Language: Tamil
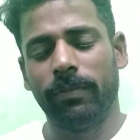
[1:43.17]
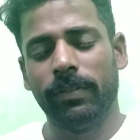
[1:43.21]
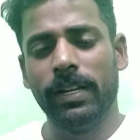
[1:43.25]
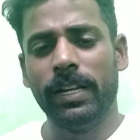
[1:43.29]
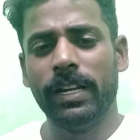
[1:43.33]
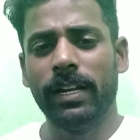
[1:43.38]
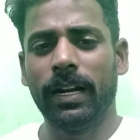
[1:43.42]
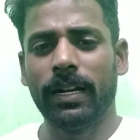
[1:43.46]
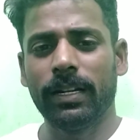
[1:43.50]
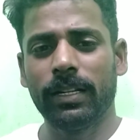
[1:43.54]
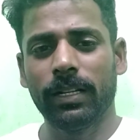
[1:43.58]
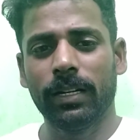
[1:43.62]

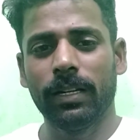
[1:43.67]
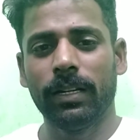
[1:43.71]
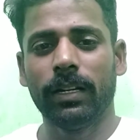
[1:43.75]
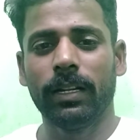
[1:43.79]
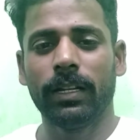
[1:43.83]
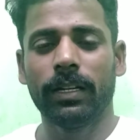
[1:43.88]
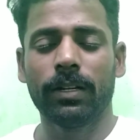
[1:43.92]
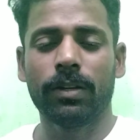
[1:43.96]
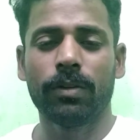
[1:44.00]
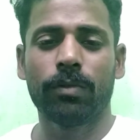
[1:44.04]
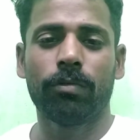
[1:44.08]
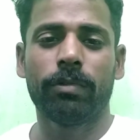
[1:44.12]

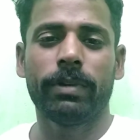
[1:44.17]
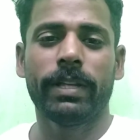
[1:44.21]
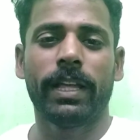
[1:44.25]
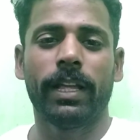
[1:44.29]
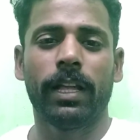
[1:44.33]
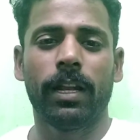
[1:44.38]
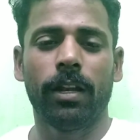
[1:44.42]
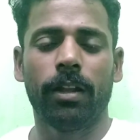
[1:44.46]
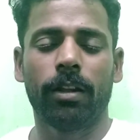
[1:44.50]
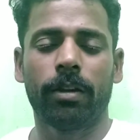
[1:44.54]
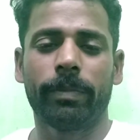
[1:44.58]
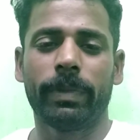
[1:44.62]
வெளிநாடுகளில் இருக்கக்கூடிய
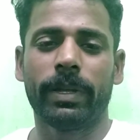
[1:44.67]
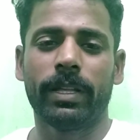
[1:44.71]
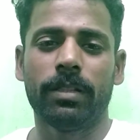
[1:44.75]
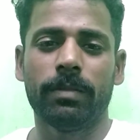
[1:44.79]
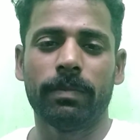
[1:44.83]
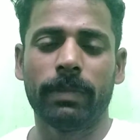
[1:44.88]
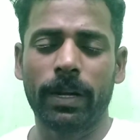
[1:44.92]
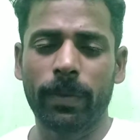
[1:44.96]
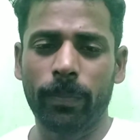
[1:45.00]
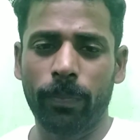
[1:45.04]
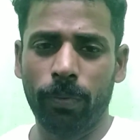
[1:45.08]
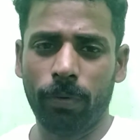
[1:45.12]
எல்லாருமே
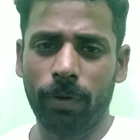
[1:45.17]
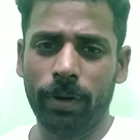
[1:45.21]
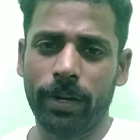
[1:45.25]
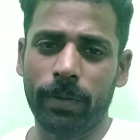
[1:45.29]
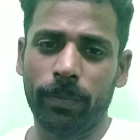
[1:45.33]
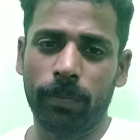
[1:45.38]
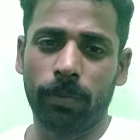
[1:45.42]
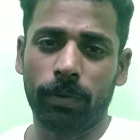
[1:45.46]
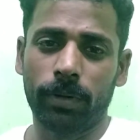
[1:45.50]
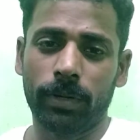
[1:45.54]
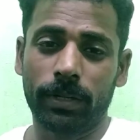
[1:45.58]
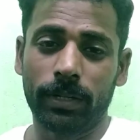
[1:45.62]
இது மாதிரி
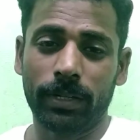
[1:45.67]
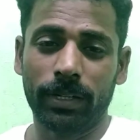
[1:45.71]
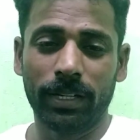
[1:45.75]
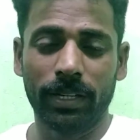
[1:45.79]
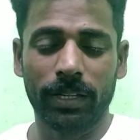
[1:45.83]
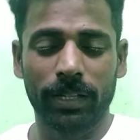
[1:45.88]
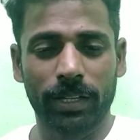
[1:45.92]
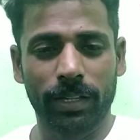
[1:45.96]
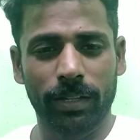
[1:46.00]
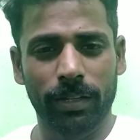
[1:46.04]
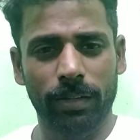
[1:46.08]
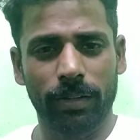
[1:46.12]
போட்டி போட்டு
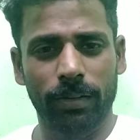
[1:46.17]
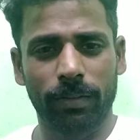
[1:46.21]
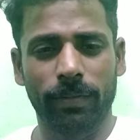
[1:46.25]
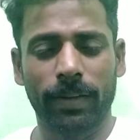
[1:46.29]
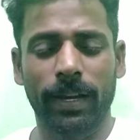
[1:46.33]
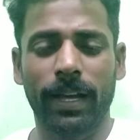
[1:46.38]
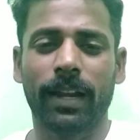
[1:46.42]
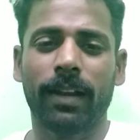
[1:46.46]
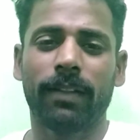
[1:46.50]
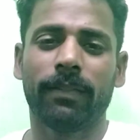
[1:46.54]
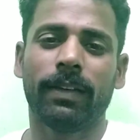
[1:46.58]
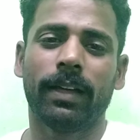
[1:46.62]

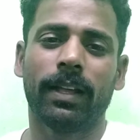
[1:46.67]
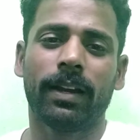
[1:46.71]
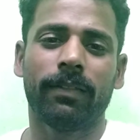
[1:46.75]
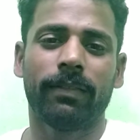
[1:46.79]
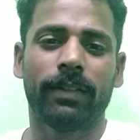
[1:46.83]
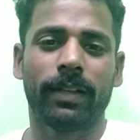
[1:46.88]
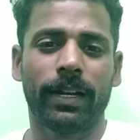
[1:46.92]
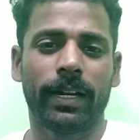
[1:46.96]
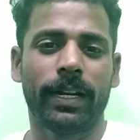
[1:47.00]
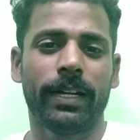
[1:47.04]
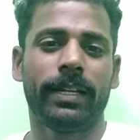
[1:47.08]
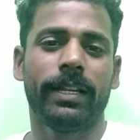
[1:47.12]
வேற வேற
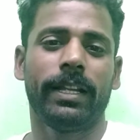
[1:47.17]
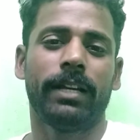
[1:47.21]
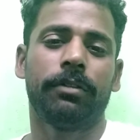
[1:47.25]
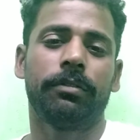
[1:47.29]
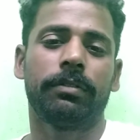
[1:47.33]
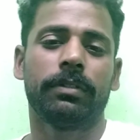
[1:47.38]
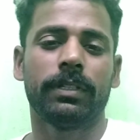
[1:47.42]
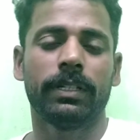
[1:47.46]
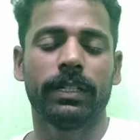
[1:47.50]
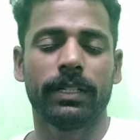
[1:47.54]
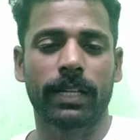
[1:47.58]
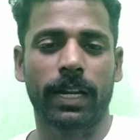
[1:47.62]

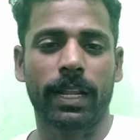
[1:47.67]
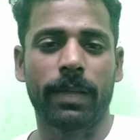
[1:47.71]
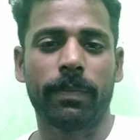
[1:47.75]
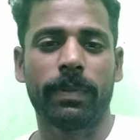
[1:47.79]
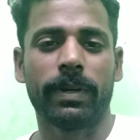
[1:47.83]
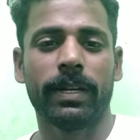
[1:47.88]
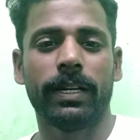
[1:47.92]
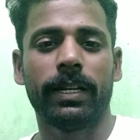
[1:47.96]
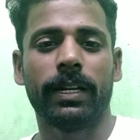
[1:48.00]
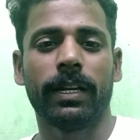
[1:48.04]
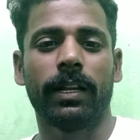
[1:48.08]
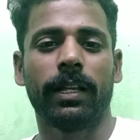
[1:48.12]
வெரைட்டியாக வந்து ட்ரை
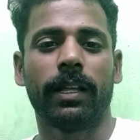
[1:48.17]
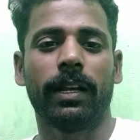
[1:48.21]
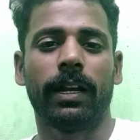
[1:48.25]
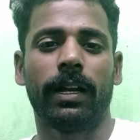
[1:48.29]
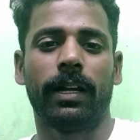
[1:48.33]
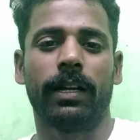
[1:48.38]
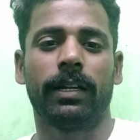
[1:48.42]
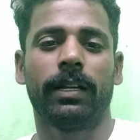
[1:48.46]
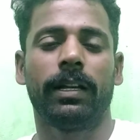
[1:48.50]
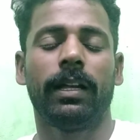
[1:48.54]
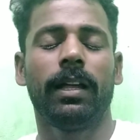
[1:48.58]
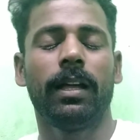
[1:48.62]
பண்ணிட்டு
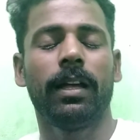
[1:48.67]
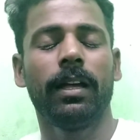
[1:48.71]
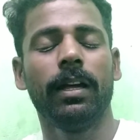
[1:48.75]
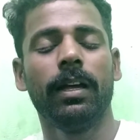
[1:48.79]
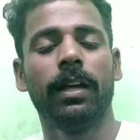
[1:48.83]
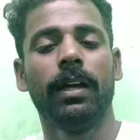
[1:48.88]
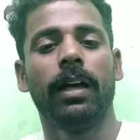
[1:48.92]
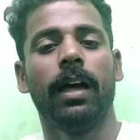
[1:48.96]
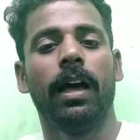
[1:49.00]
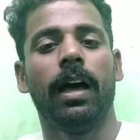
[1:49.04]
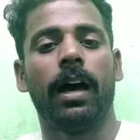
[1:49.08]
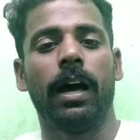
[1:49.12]
இருக்கிறாங்க
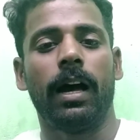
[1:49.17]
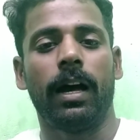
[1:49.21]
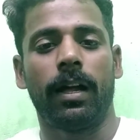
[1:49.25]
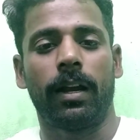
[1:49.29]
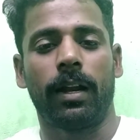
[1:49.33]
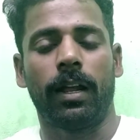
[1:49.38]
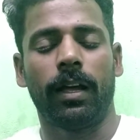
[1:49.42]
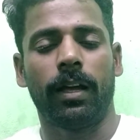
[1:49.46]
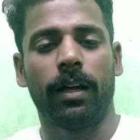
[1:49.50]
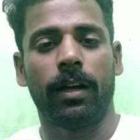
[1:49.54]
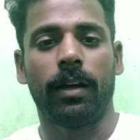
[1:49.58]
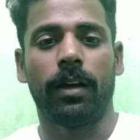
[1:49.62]

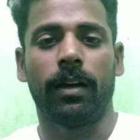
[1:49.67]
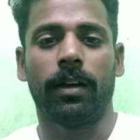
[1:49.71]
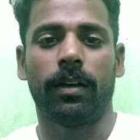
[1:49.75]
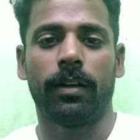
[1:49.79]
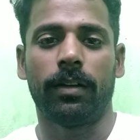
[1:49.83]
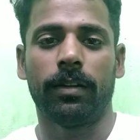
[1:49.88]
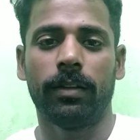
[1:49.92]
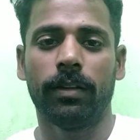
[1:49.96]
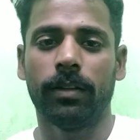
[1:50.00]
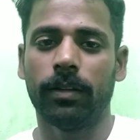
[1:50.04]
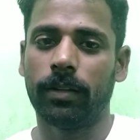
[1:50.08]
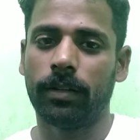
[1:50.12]
ஆனால்
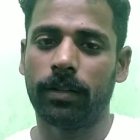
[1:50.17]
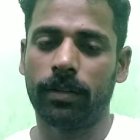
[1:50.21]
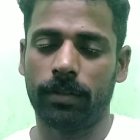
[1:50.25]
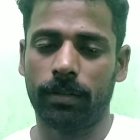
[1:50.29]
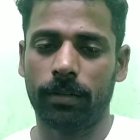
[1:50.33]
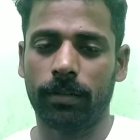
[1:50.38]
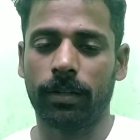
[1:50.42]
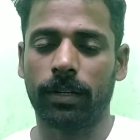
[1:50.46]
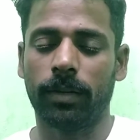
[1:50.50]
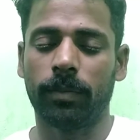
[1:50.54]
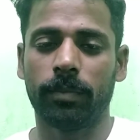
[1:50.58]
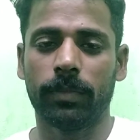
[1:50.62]

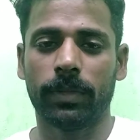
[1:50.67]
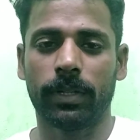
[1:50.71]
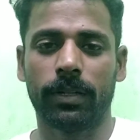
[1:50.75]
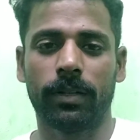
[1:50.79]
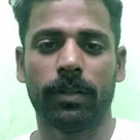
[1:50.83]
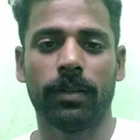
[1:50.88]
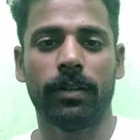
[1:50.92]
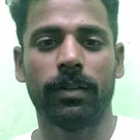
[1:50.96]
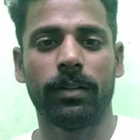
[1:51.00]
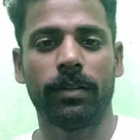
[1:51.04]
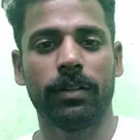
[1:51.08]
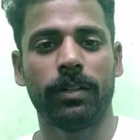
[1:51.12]
நம்ம
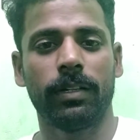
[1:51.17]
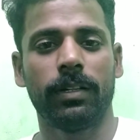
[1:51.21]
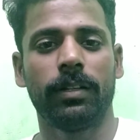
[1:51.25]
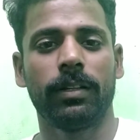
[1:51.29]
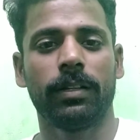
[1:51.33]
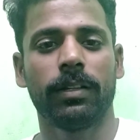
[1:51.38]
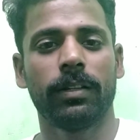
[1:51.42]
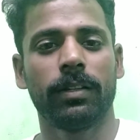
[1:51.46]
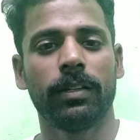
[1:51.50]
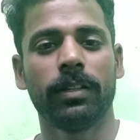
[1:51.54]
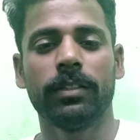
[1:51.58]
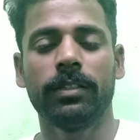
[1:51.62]

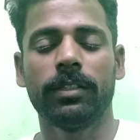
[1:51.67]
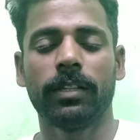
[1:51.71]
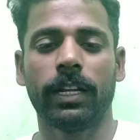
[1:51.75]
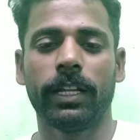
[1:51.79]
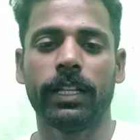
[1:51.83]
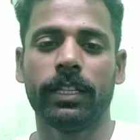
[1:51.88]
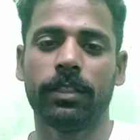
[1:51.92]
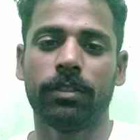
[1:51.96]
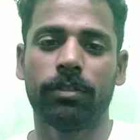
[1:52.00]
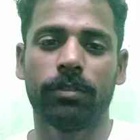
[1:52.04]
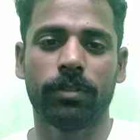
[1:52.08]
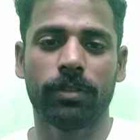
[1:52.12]

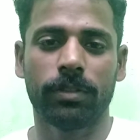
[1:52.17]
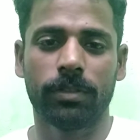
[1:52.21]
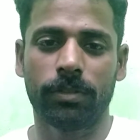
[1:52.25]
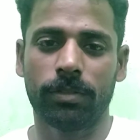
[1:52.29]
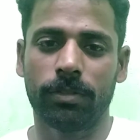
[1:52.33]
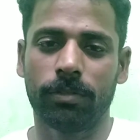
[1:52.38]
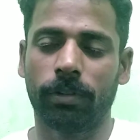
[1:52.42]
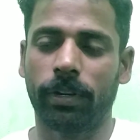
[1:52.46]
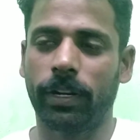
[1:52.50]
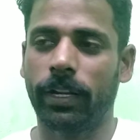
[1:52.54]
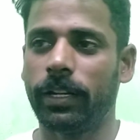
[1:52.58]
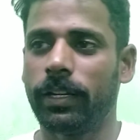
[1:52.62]

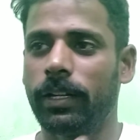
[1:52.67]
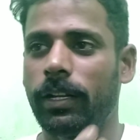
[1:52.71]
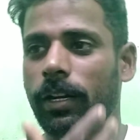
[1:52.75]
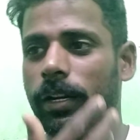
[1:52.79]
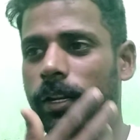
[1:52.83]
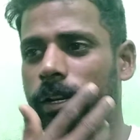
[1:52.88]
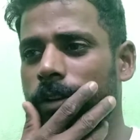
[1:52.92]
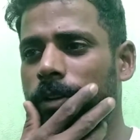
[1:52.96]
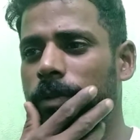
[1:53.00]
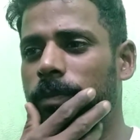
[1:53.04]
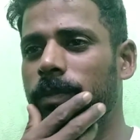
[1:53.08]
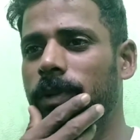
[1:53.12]

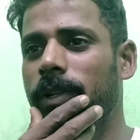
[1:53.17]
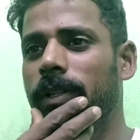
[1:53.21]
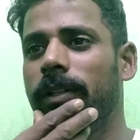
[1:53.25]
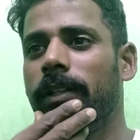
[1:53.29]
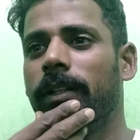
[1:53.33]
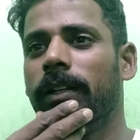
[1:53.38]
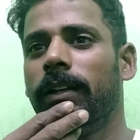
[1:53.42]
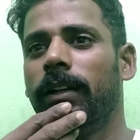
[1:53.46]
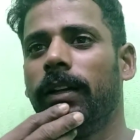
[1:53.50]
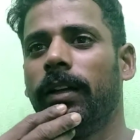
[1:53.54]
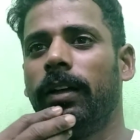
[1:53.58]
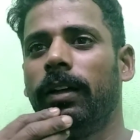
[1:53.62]
திரைத்துறையினர் இன்னும்
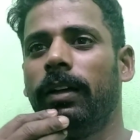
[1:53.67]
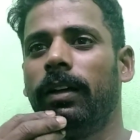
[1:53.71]
வந்து